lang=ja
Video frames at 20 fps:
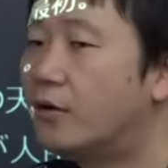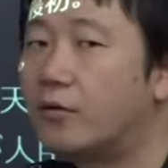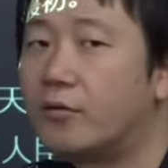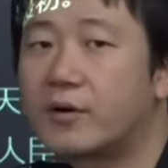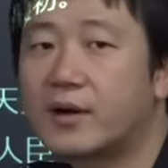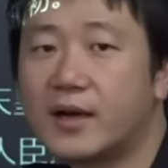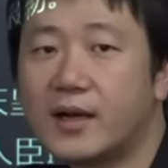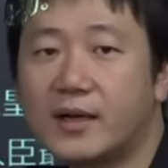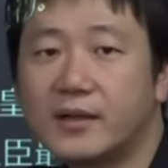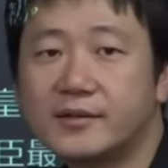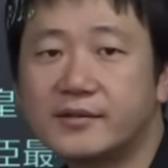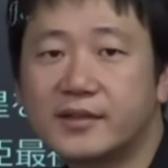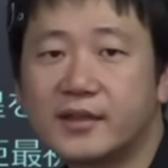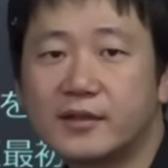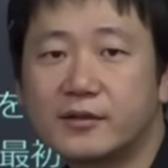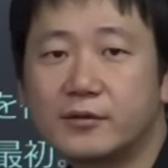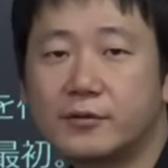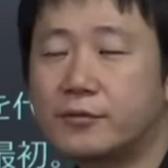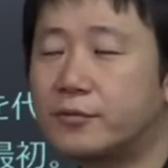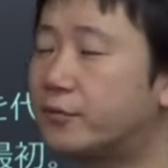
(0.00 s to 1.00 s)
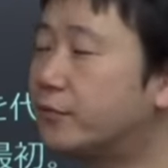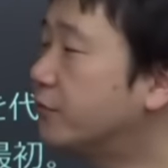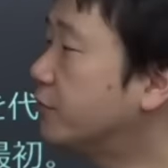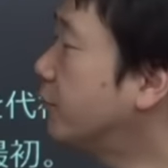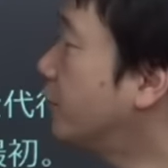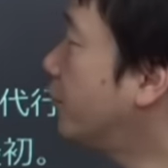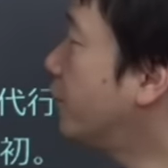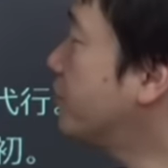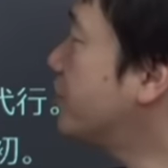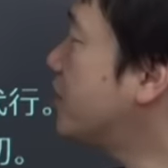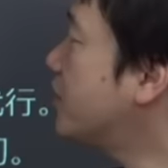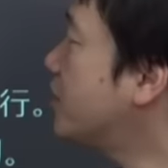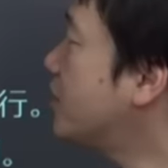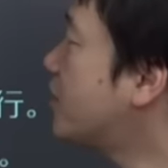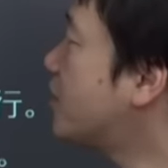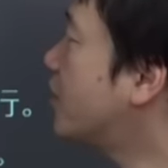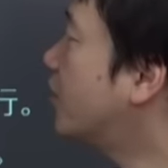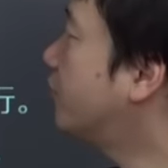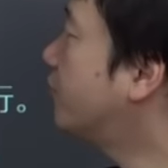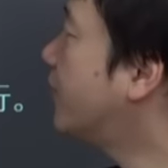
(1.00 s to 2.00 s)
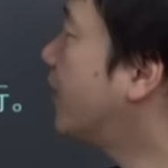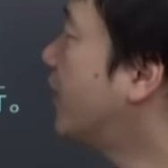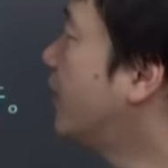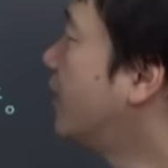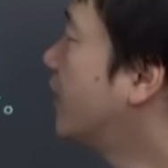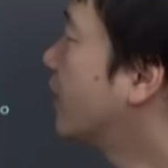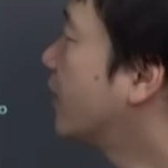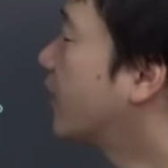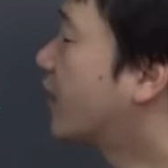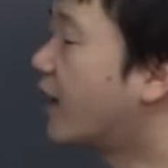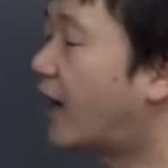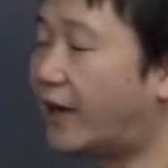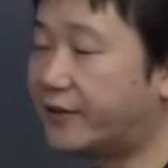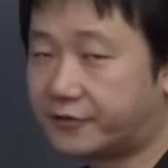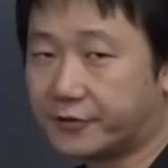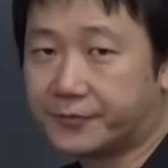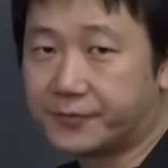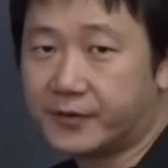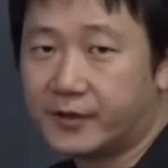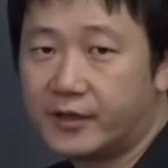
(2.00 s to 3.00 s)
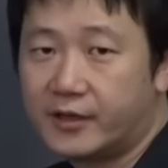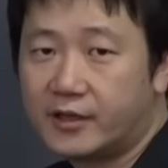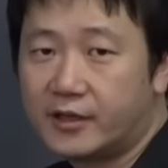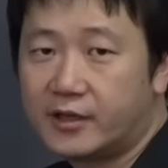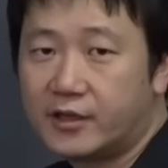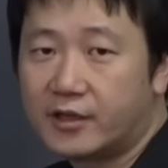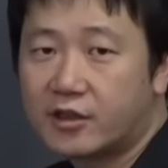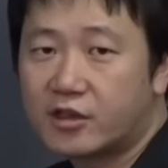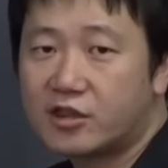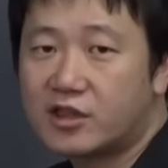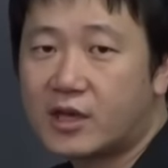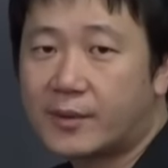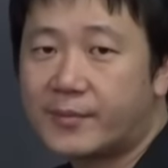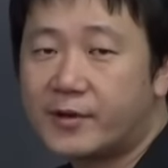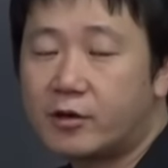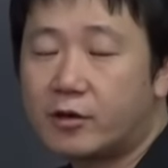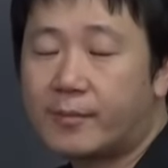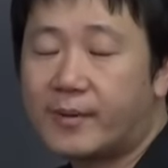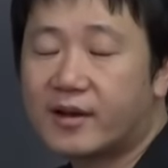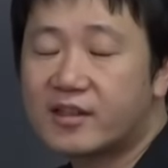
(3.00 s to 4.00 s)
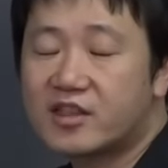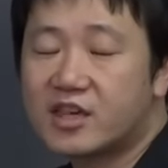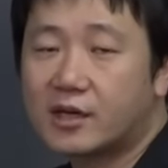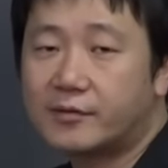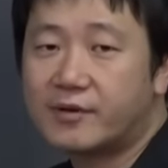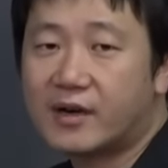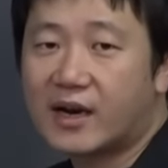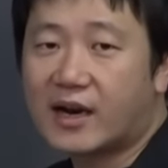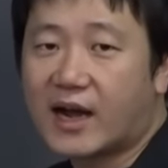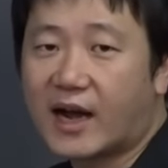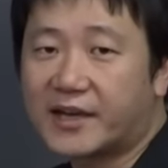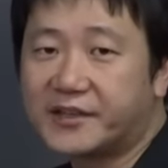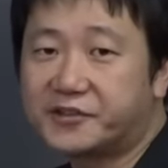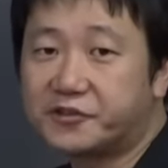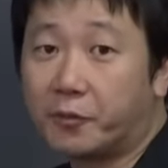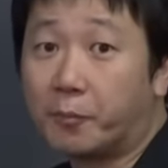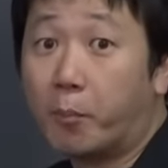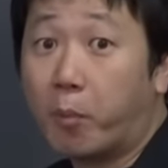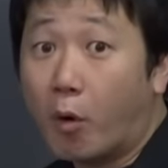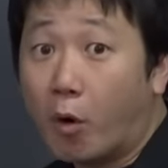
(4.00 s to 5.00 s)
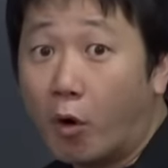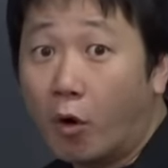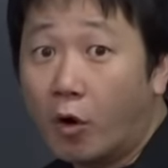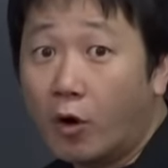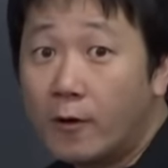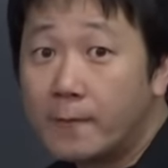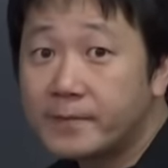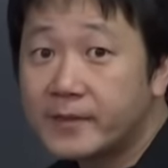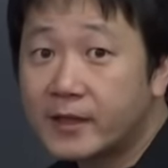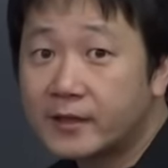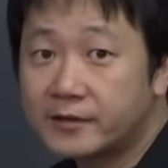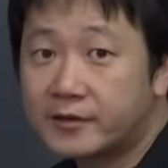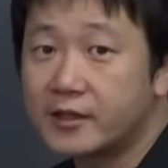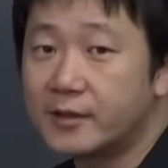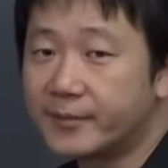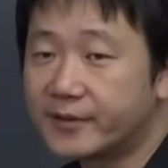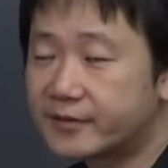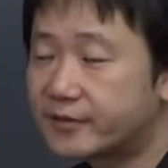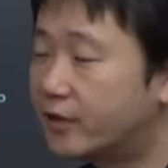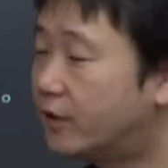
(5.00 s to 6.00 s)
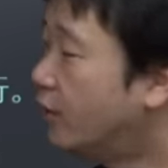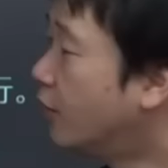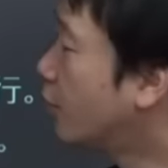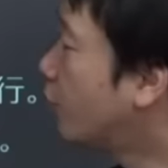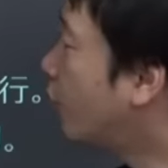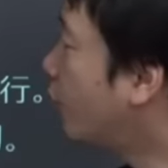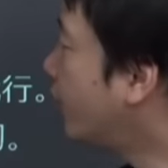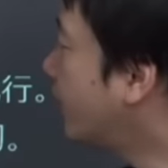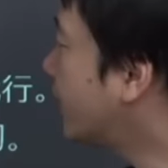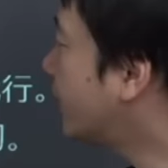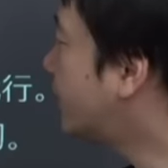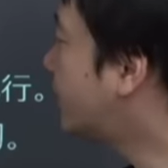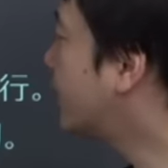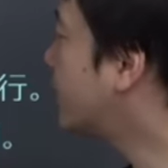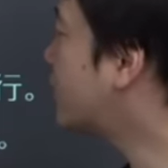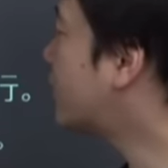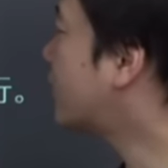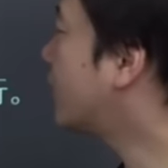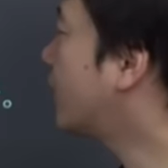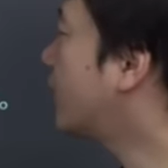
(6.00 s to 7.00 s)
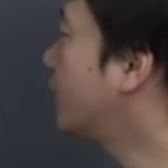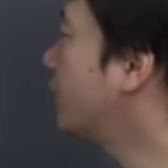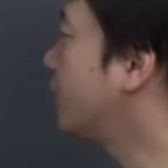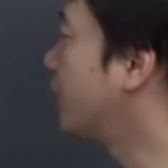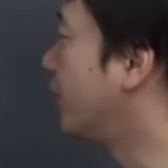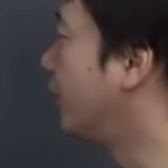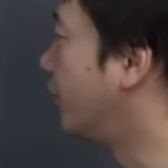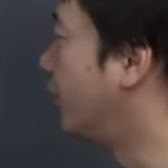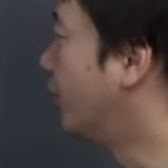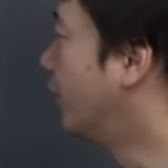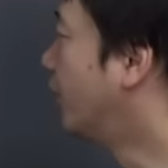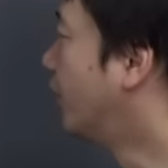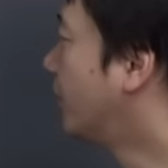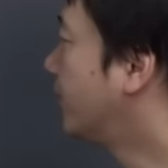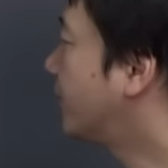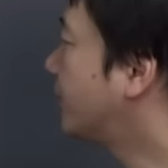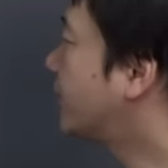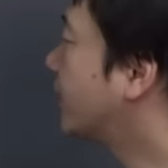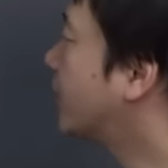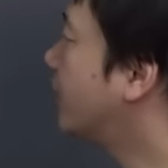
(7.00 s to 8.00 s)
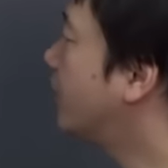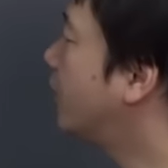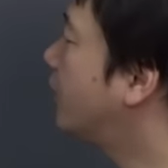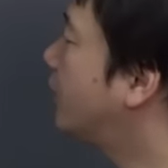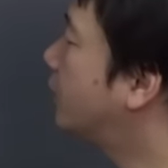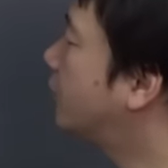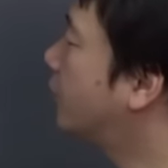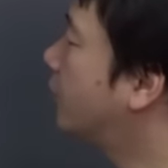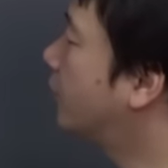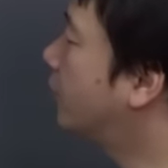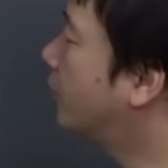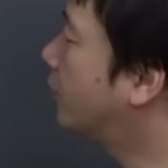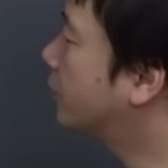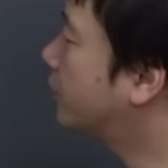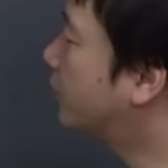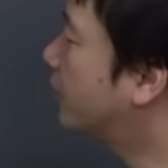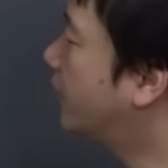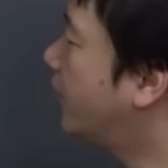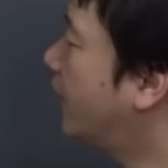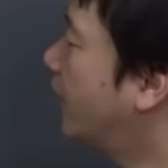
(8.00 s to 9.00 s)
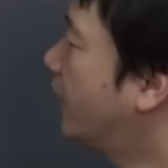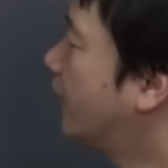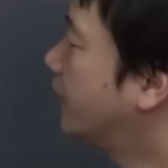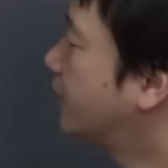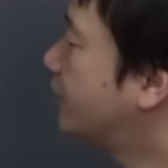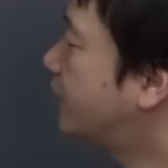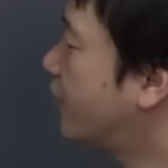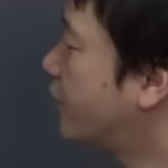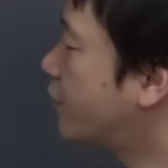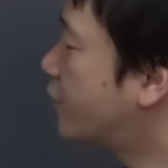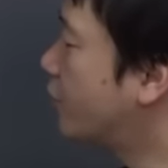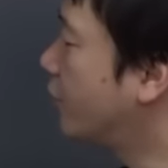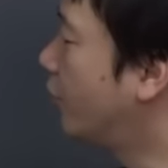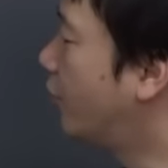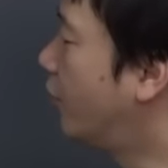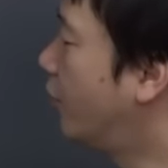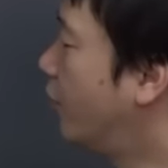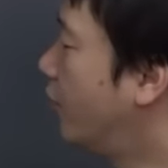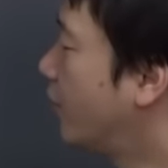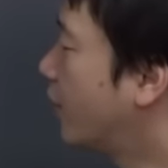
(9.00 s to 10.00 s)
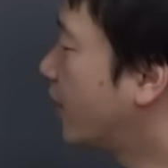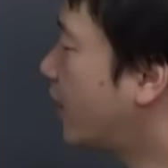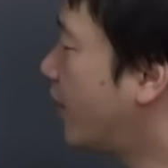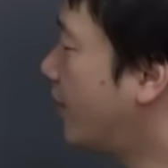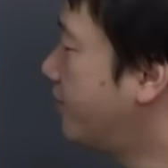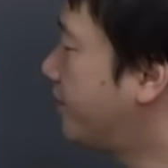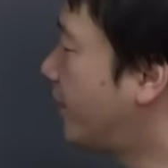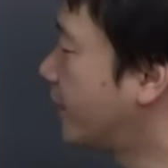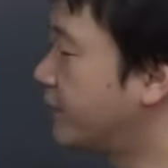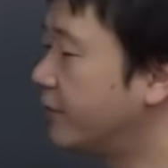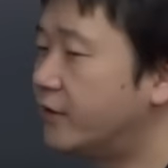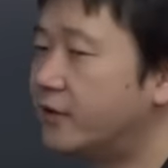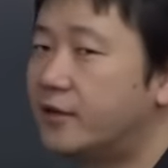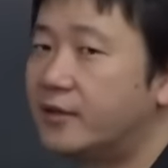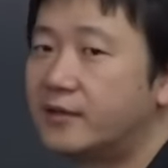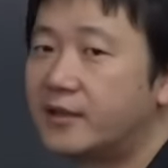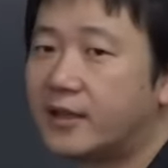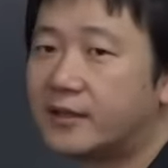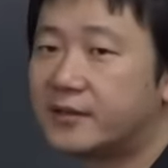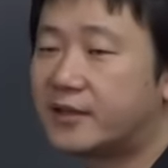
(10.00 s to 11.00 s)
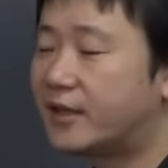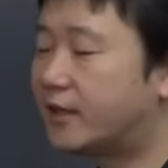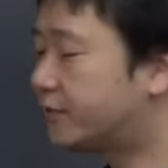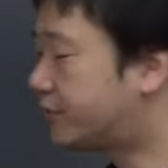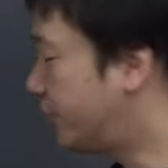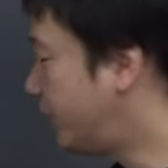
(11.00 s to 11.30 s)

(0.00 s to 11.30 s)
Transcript: お母さんの方のおじいちゃんは外祖父ちなみにおばあちゃんは外祖母なんて言いますこうやって力を握る、まあ、先に言うとそれで摂政関白なんてや